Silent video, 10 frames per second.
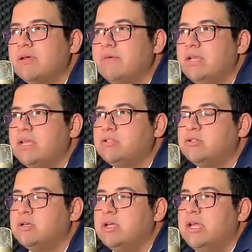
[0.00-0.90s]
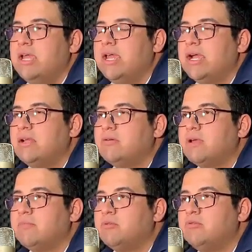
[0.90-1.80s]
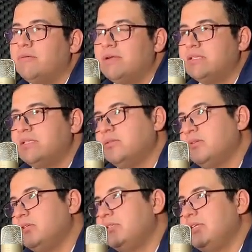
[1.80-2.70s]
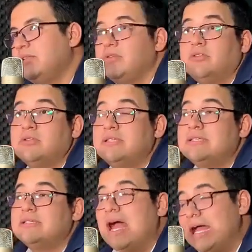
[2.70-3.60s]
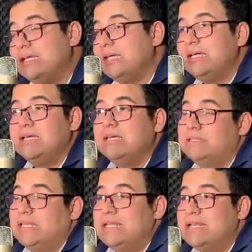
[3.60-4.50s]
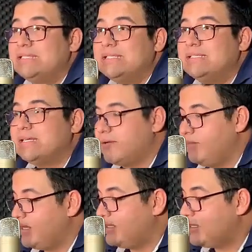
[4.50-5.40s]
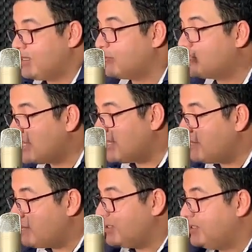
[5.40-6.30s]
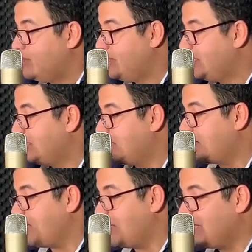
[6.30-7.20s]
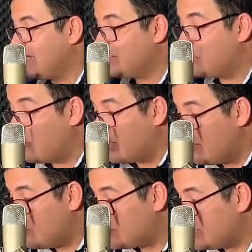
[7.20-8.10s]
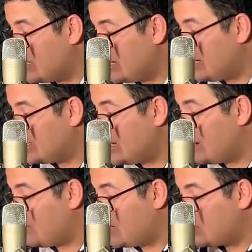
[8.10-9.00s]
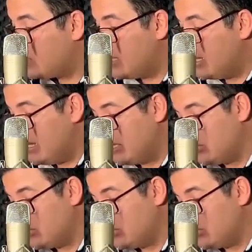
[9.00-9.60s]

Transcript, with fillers: haber hecho en algo que pudo haber sido distinto entonces hay que tener estas herramientas a usted le pueden servir estas herramientas podemos tenerlas a la mano y